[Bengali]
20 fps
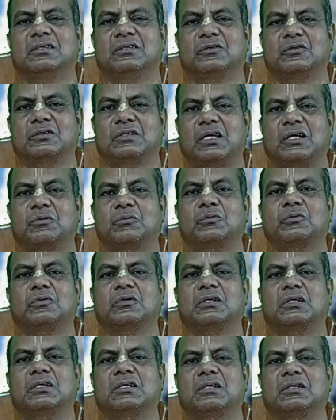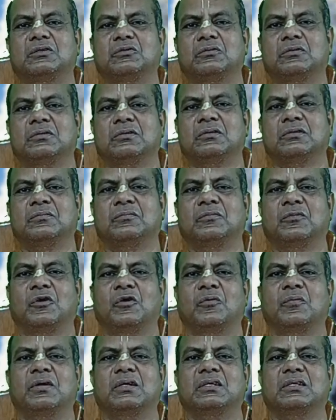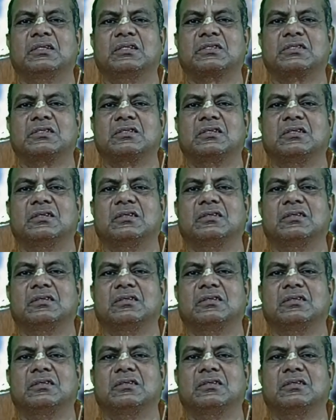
তো তার উত্তরে ভগবান কৃষ্ণ